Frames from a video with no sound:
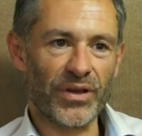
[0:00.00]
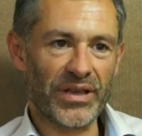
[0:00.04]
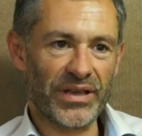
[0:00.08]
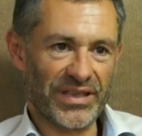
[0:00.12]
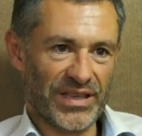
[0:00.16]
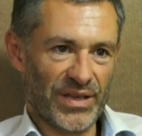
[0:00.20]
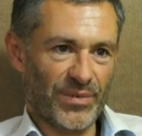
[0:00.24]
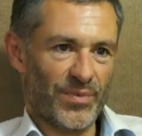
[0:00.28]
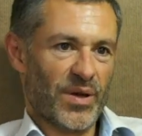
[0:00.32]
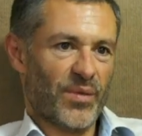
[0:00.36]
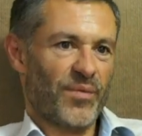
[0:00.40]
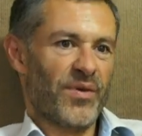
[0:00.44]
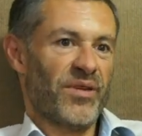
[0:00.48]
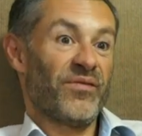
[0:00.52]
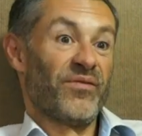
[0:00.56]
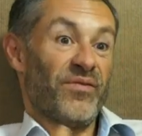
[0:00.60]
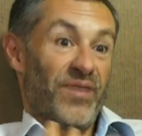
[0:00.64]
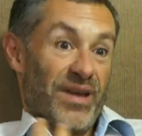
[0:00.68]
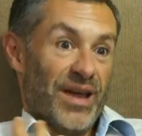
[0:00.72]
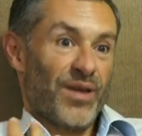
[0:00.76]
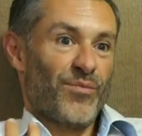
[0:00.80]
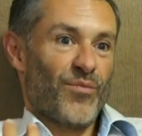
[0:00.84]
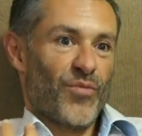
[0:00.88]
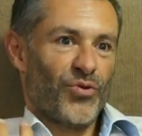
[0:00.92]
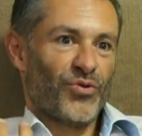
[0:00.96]
et qui permet
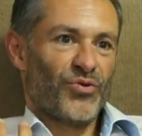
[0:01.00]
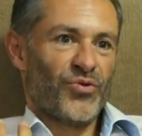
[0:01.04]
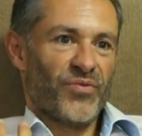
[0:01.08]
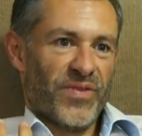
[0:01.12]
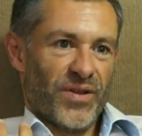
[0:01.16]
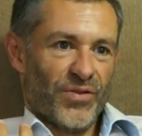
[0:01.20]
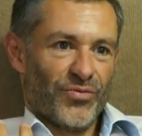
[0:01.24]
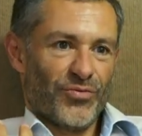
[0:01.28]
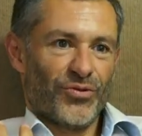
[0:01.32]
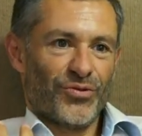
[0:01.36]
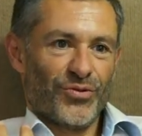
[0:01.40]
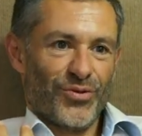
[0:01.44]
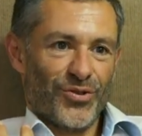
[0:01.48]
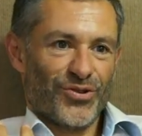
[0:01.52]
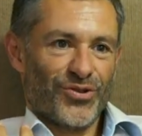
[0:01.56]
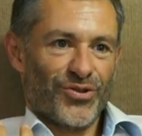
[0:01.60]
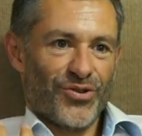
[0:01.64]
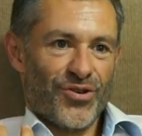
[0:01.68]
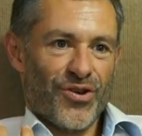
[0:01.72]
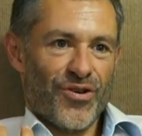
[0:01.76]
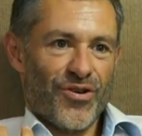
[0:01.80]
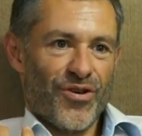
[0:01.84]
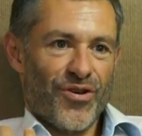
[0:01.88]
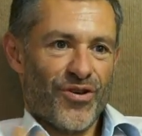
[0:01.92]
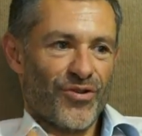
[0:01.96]
vraiment d'ouvrir notre
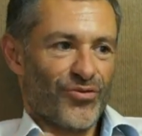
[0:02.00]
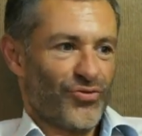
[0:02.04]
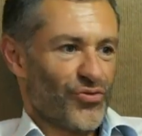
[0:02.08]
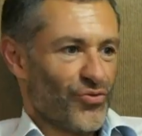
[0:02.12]
cœur,